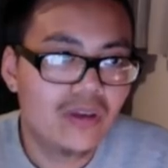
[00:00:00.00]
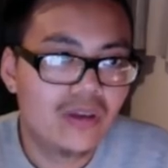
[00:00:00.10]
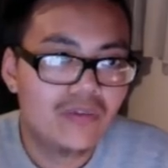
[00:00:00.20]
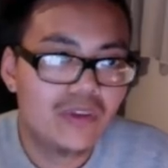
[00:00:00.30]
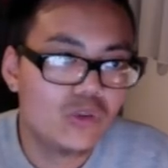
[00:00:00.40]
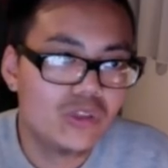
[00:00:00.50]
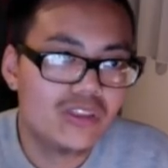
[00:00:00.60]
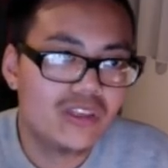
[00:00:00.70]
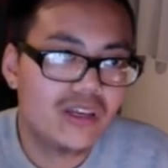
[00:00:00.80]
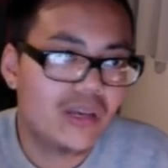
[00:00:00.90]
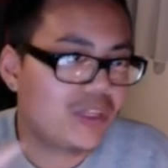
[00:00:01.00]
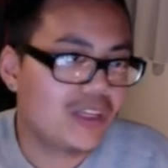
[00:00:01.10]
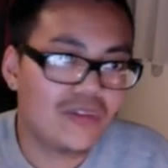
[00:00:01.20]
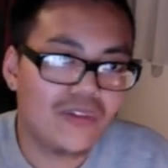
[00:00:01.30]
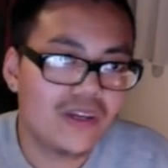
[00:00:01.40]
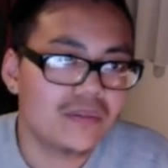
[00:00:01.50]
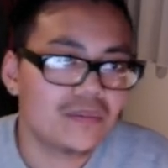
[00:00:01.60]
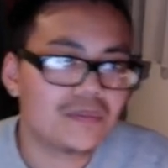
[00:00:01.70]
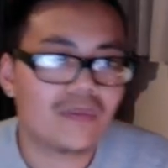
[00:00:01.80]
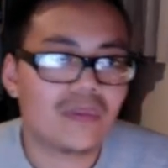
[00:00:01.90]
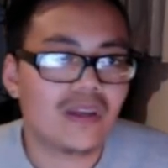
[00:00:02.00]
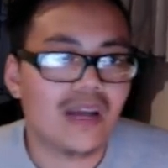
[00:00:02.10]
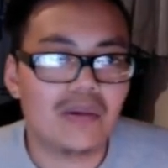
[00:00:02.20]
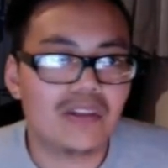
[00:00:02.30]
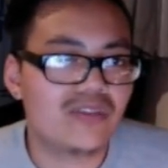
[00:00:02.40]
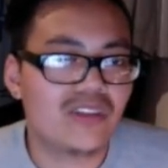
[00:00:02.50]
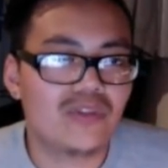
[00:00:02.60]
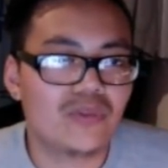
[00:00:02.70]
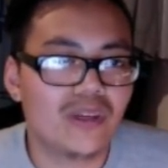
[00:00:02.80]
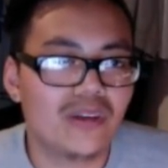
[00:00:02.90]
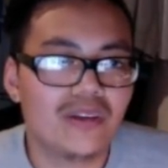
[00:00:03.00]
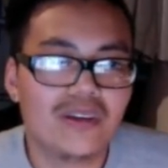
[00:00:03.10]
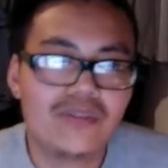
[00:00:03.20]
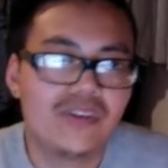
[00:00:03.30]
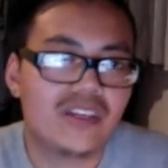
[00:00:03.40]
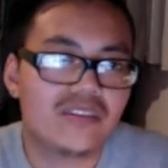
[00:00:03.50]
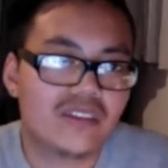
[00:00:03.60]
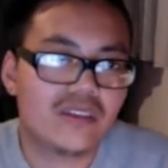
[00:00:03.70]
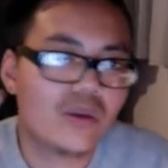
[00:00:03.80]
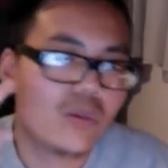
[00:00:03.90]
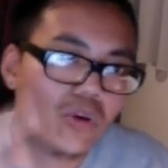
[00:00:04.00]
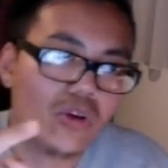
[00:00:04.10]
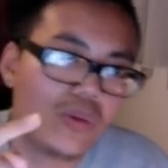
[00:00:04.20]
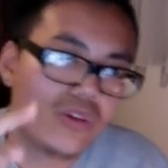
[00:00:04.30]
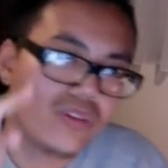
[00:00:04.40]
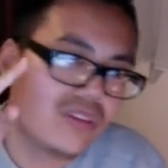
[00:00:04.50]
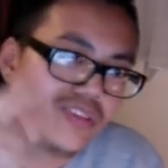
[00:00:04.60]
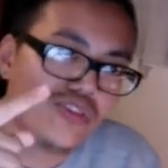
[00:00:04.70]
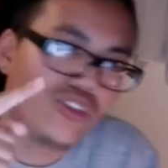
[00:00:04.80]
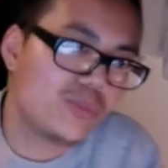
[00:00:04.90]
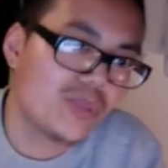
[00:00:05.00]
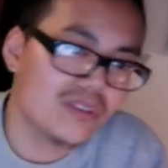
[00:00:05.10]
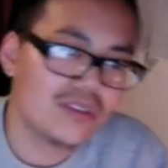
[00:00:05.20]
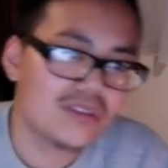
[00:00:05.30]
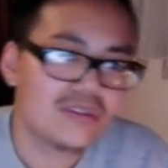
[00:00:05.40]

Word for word: wie gut ist der, habt ihr ihn gefangen. Aber das war's von mir, vergesst nicht, Pokémon ist just business.